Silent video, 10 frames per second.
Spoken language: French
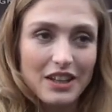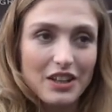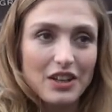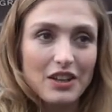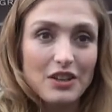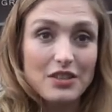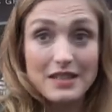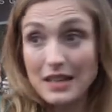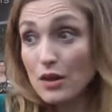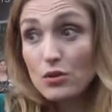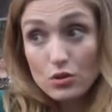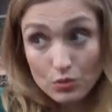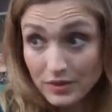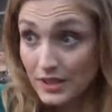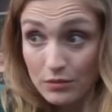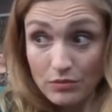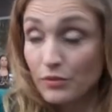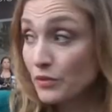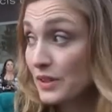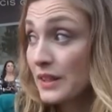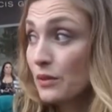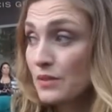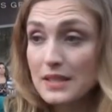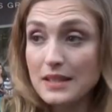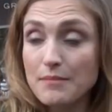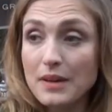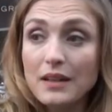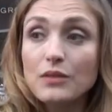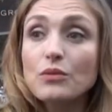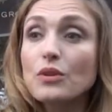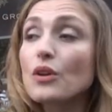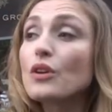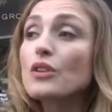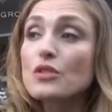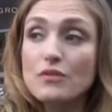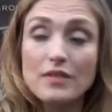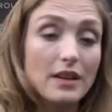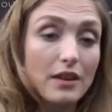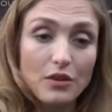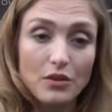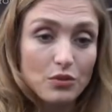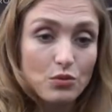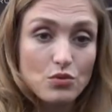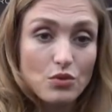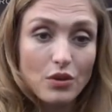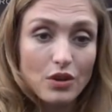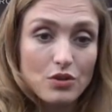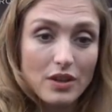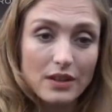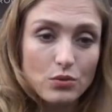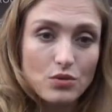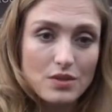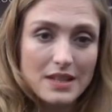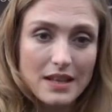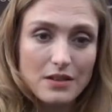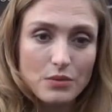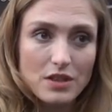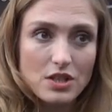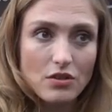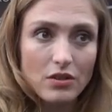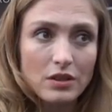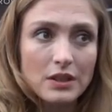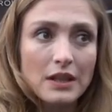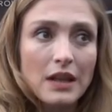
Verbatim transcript: Euh, c'est là où je continue de venir au cinéma, donc euh, je vais euh, toujours, je regarde toujours ce qu'il y a sur les champs.